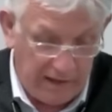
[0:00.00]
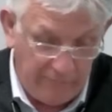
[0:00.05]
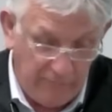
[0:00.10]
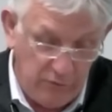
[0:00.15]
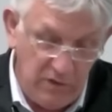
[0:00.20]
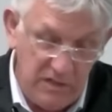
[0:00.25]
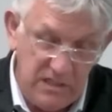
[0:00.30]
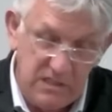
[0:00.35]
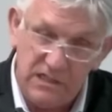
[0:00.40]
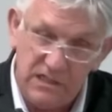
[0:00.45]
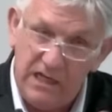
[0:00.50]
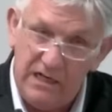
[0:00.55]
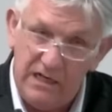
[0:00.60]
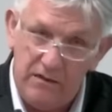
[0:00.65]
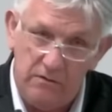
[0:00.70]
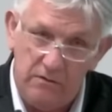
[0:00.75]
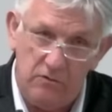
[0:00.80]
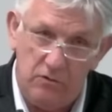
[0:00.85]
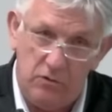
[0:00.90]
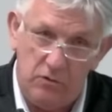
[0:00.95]
Quand vous lisez
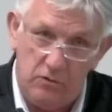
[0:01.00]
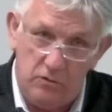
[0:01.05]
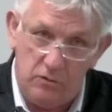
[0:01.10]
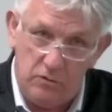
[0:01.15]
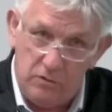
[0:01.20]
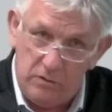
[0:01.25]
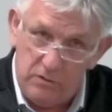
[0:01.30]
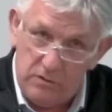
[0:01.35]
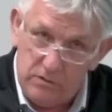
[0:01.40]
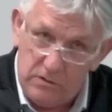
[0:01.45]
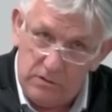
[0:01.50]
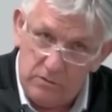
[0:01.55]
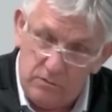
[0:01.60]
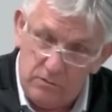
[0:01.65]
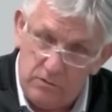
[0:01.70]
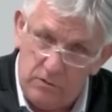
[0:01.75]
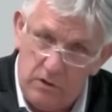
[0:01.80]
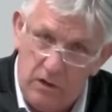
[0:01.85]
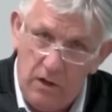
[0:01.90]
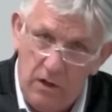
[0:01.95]
le
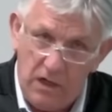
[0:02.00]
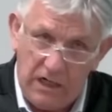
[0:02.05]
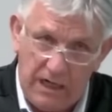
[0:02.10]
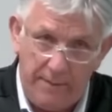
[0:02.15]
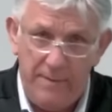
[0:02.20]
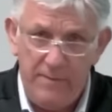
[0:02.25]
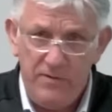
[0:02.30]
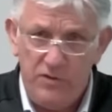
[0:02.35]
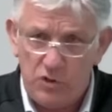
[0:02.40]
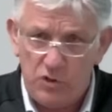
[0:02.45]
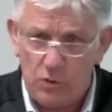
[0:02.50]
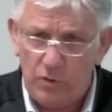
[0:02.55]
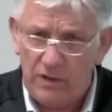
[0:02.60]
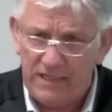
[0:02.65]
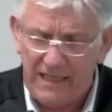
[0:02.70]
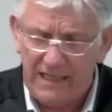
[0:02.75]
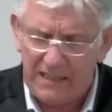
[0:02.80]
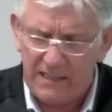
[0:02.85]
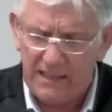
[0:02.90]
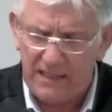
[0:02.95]
quand même, je
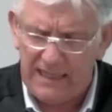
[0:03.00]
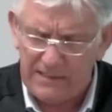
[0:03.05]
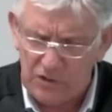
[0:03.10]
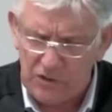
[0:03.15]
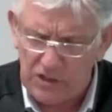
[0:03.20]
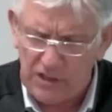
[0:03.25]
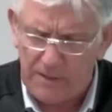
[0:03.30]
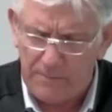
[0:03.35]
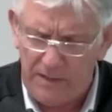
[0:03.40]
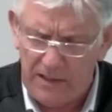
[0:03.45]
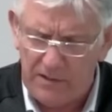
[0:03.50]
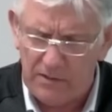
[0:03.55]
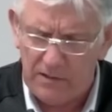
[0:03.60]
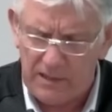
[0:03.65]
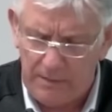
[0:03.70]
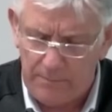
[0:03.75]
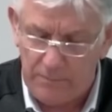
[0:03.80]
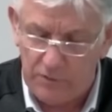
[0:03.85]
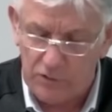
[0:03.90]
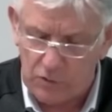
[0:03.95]
crois qu'il y a 13 chapitres,
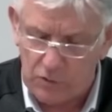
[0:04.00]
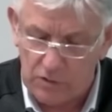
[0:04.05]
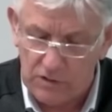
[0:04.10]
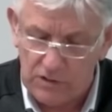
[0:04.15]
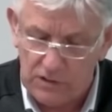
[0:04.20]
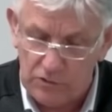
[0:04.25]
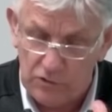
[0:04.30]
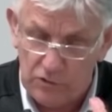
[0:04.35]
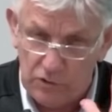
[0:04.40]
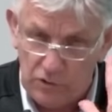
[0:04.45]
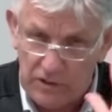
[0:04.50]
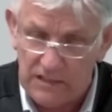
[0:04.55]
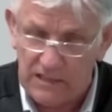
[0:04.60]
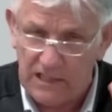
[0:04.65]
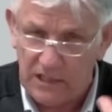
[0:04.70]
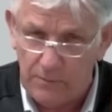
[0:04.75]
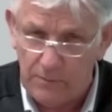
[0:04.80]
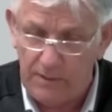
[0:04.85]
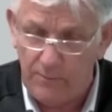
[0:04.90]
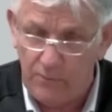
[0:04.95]
qui, je, dis
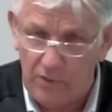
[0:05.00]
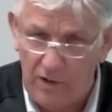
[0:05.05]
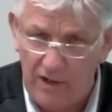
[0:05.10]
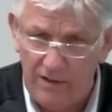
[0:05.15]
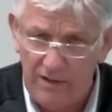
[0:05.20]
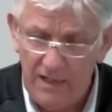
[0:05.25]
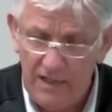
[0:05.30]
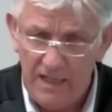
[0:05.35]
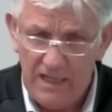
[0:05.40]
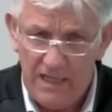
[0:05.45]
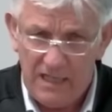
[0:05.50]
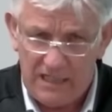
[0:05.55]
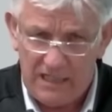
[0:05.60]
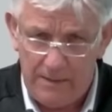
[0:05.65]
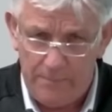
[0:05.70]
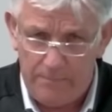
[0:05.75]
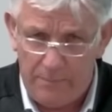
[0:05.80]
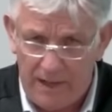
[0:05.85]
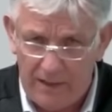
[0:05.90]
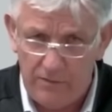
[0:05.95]
ça de mémoire,
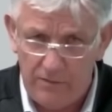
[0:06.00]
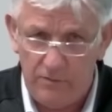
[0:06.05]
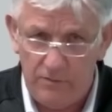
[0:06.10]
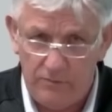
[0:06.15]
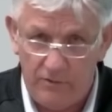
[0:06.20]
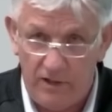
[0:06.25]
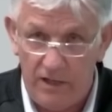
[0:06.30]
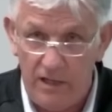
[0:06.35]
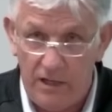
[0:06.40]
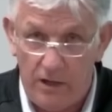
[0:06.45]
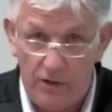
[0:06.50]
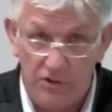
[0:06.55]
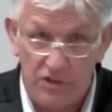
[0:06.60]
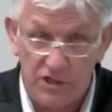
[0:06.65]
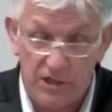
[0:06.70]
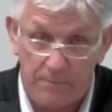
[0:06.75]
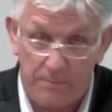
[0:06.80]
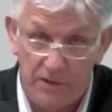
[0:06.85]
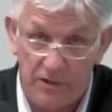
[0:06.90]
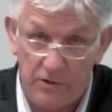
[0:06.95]
qui parlent, vous voyez, il y a un
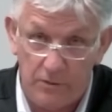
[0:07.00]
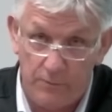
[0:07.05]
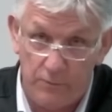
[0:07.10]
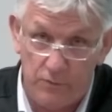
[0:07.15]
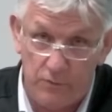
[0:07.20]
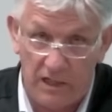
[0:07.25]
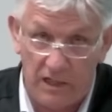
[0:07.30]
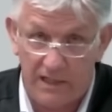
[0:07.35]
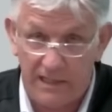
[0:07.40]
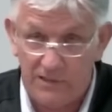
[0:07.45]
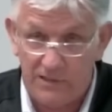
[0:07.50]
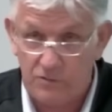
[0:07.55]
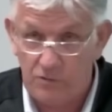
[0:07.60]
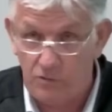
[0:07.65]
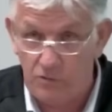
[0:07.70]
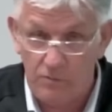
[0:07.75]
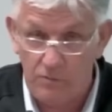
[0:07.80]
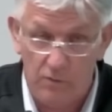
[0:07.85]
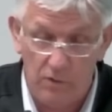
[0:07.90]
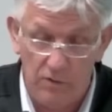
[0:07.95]
chapitre pour la
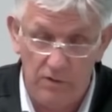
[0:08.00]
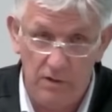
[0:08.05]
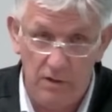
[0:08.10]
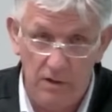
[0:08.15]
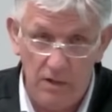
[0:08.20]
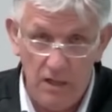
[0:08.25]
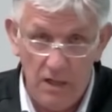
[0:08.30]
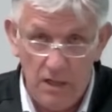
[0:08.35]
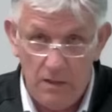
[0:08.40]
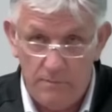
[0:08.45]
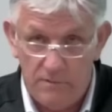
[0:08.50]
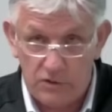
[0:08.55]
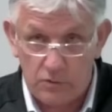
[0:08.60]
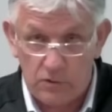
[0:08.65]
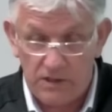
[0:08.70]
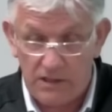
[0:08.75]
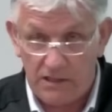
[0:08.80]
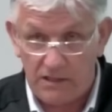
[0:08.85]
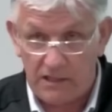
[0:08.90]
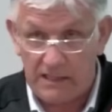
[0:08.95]
création du monde, mais je
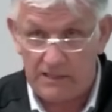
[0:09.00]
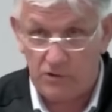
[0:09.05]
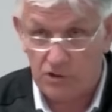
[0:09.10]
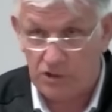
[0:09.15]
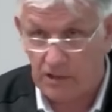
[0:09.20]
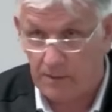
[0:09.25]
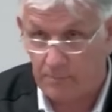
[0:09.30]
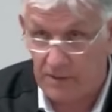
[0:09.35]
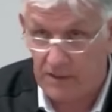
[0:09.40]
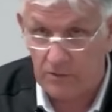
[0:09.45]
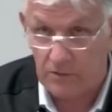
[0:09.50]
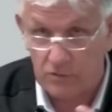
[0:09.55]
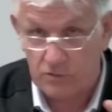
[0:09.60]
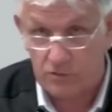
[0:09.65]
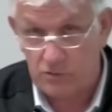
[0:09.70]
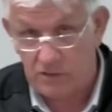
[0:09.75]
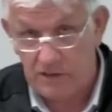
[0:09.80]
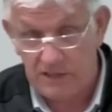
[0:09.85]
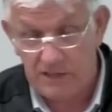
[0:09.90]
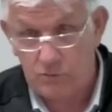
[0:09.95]
crois qu'il y a 13 chapitres
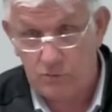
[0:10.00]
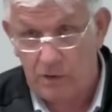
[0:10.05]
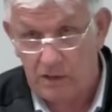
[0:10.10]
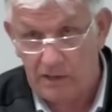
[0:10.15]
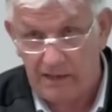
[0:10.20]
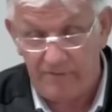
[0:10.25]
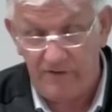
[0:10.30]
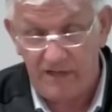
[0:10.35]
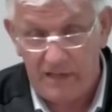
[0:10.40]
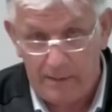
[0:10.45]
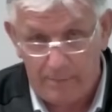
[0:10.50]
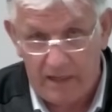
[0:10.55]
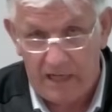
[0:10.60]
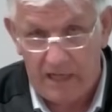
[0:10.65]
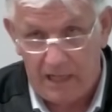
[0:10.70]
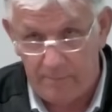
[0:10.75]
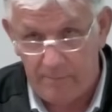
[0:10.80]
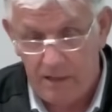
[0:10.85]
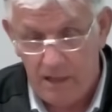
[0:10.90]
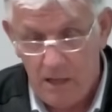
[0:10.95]
sur l'histoire, la vie
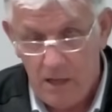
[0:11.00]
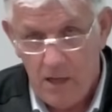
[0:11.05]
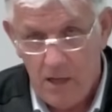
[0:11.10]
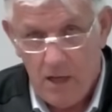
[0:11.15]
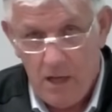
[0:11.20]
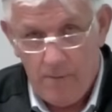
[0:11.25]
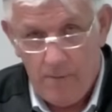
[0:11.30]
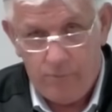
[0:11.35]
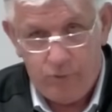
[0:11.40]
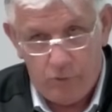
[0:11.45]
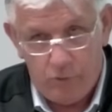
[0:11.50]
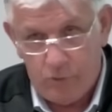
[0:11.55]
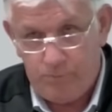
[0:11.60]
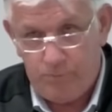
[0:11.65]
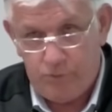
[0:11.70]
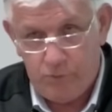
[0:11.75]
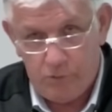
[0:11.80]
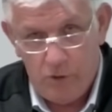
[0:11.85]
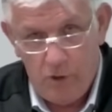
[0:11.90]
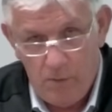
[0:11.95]
d'Abraham, pour,
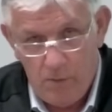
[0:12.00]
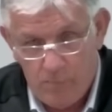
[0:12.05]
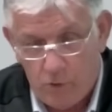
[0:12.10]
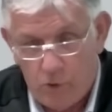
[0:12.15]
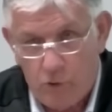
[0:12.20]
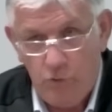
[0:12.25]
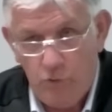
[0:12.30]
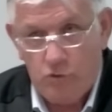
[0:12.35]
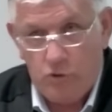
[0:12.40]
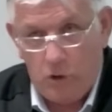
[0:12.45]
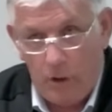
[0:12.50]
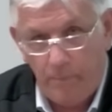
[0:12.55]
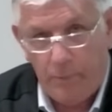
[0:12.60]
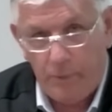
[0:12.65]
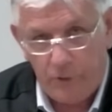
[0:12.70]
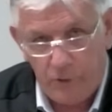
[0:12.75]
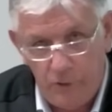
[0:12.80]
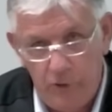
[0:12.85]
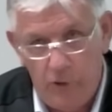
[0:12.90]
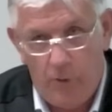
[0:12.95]
pour, que nous
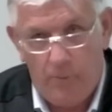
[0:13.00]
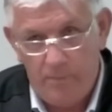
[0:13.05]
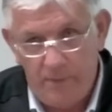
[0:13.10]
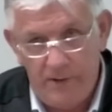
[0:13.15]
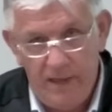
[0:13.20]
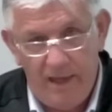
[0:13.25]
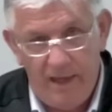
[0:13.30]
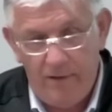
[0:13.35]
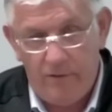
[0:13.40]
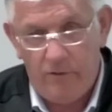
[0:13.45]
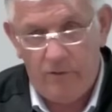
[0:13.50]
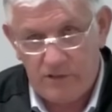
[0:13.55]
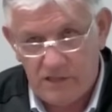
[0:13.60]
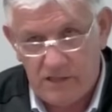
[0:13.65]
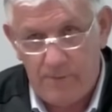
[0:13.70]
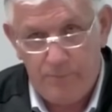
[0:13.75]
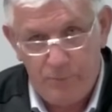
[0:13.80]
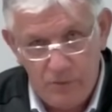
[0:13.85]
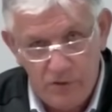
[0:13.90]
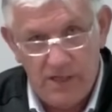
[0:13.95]
comprenions bien que
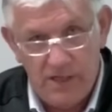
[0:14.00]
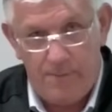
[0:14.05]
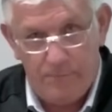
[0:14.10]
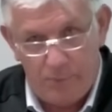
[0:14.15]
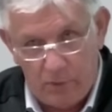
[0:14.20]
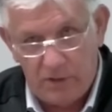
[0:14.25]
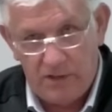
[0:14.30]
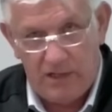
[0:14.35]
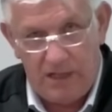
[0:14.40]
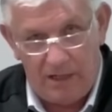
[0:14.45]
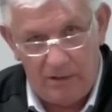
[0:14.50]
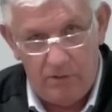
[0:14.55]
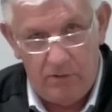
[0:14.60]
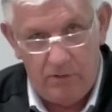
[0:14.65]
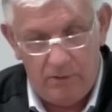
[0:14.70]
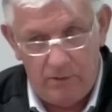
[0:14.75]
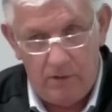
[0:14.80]
c'est plus important